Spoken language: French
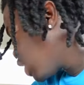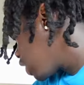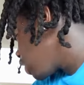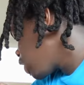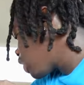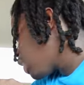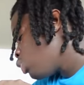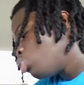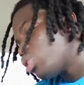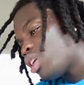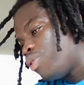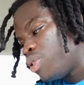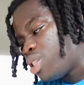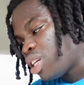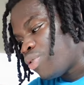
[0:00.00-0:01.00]
Il y en a d'autres qui
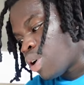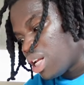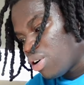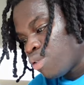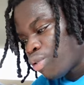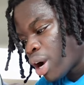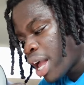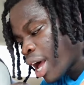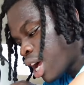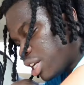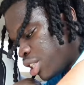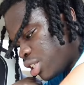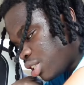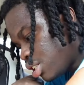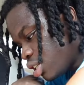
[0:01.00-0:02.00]
vont dire qu'ils vont aller en
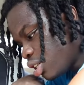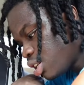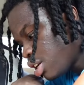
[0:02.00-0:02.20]
voyage.